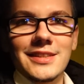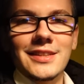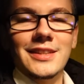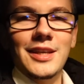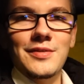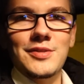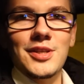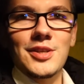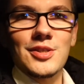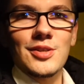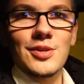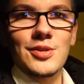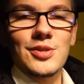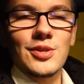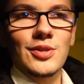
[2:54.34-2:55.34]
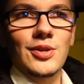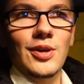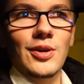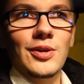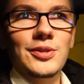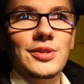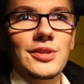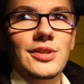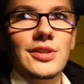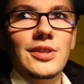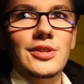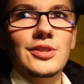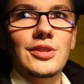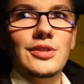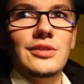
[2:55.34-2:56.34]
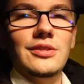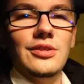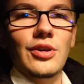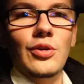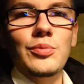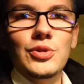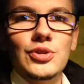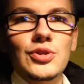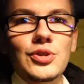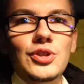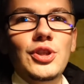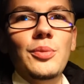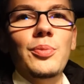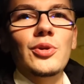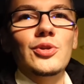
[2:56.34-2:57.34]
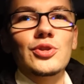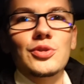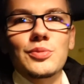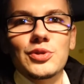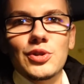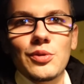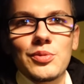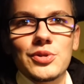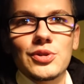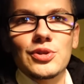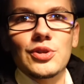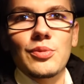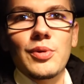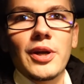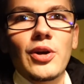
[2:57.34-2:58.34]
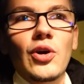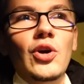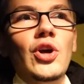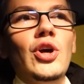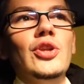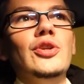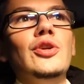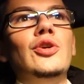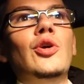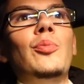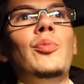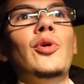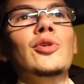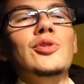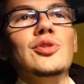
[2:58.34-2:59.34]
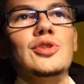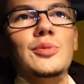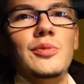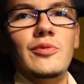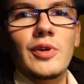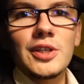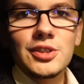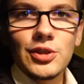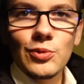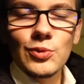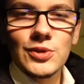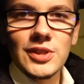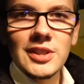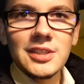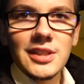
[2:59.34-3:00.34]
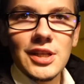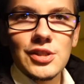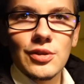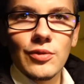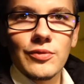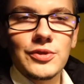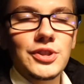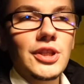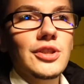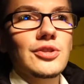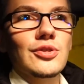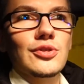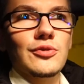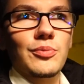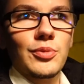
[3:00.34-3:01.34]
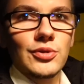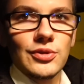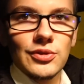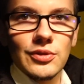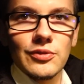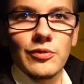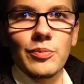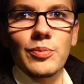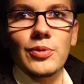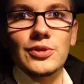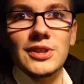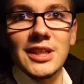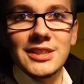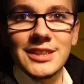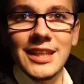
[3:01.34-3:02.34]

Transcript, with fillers: tej wdzięczności od kogoś, Czyli robisz coś nie po to, żeby zrobić coś dobrego, tylko po to, żeby właśnie uzyskać tą wdzięczność w, postaci